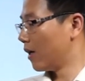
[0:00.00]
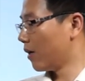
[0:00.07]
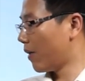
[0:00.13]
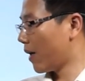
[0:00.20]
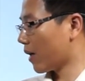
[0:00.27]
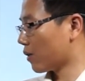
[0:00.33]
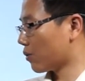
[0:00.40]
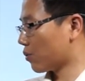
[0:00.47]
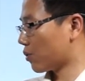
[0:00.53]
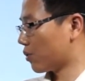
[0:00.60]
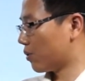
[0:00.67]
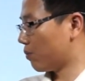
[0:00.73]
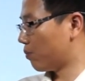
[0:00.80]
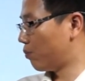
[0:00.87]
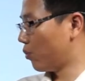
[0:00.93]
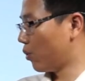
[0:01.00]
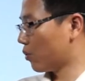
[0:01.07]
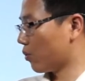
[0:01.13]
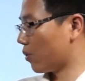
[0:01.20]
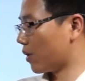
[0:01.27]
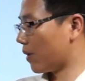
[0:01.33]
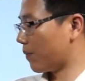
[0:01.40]
另外一个就是剥
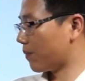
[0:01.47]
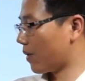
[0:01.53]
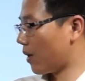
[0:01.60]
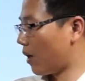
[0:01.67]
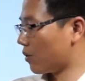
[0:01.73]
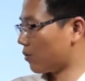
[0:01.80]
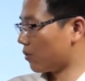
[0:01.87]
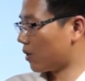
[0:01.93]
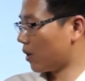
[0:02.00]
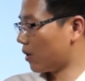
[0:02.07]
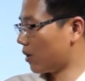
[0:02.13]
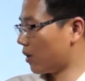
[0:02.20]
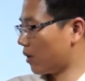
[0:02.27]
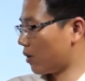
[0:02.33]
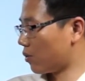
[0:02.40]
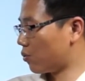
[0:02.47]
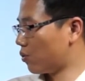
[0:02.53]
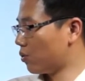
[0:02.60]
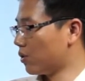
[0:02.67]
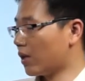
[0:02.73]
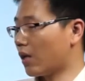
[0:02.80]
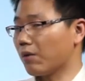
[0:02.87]
夺的，就特意的
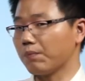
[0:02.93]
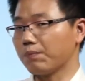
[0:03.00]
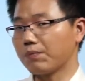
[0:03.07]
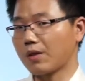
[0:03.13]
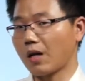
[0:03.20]
去掉